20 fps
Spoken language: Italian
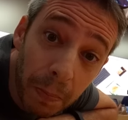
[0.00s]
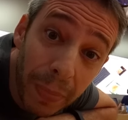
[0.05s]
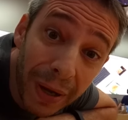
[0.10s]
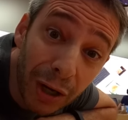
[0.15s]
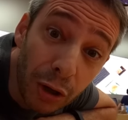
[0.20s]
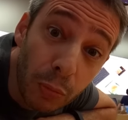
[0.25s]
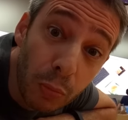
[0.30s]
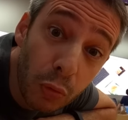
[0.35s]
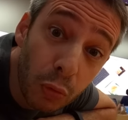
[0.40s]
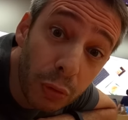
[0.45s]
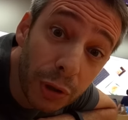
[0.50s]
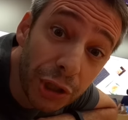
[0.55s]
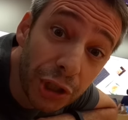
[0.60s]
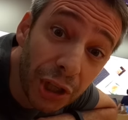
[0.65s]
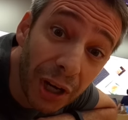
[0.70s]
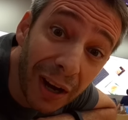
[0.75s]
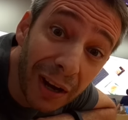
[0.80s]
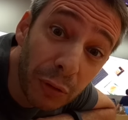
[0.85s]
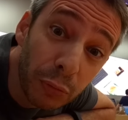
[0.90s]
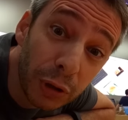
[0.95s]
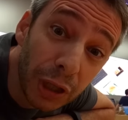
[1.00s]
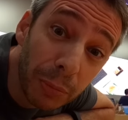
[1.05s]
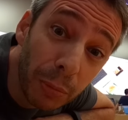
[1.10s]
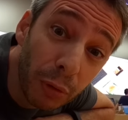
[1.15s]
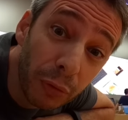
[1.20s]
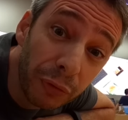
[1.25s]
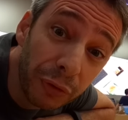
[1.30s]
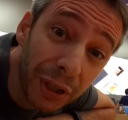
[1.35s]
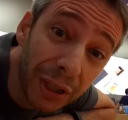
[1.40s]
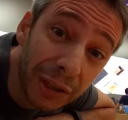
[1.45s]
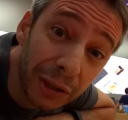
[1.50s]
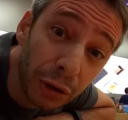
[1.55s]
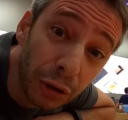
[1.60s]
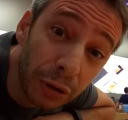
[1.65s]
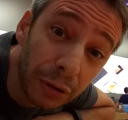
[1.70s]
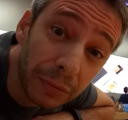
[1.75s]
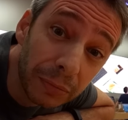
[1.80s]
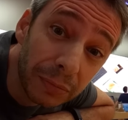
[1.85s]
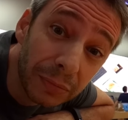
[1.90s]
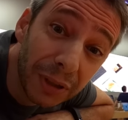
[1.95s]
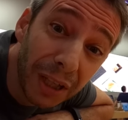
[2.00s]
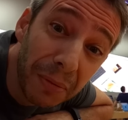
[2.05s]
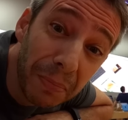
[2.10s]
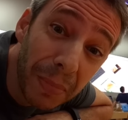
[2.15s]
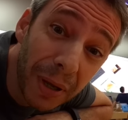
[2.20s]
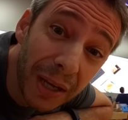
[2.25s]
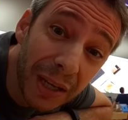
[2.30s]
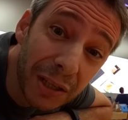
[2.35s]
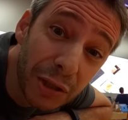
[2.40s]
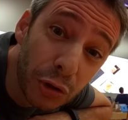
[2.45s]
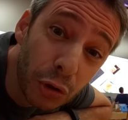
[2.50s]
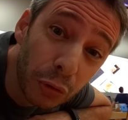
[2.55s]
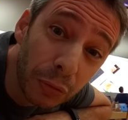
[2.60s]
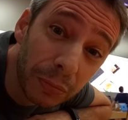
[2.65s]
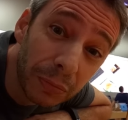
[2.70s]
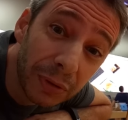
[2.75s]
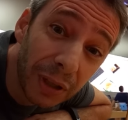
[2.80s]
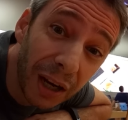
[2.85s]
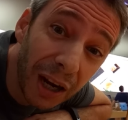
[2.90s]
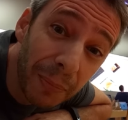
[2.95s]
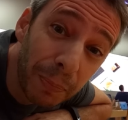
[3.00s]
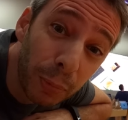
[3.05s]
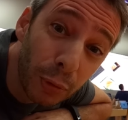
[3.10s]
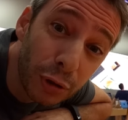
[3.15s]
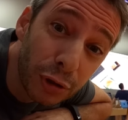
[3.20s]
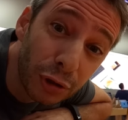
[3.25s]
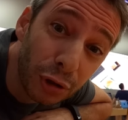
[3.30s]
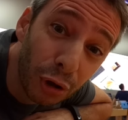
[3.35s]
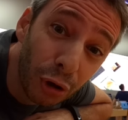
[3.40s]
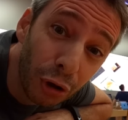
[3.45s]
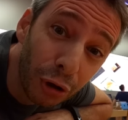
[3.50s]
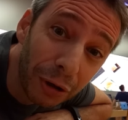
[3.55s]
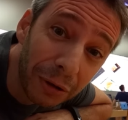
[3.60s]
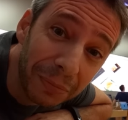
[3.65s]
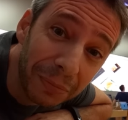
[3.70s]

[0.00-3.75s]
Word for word: Beh, comunque girare un demo video del Meizu dall'Apple Store,